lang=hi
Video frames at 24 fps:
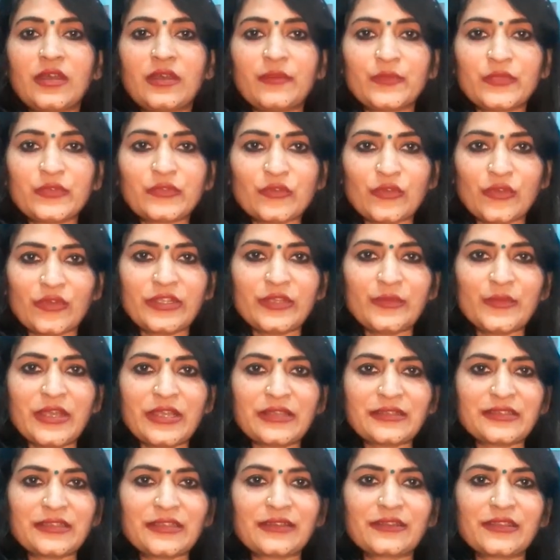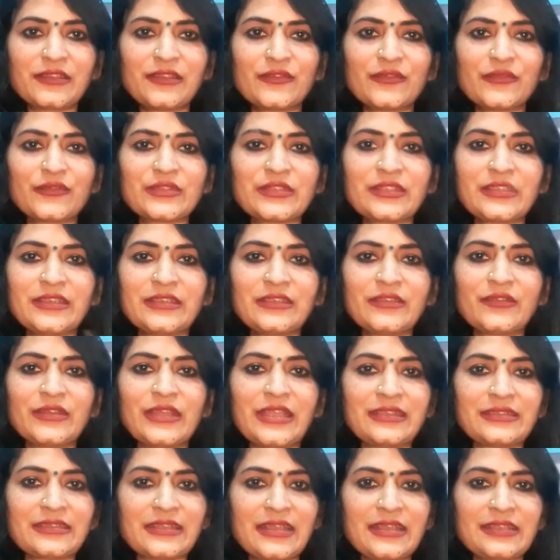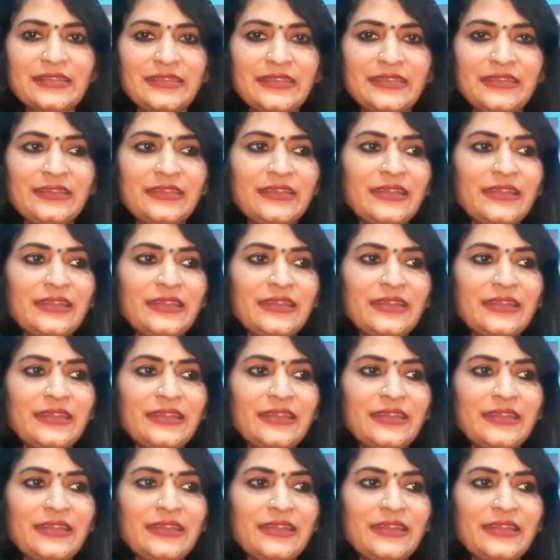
आप सॉरी मांग सकते हैं उससे एहसास ये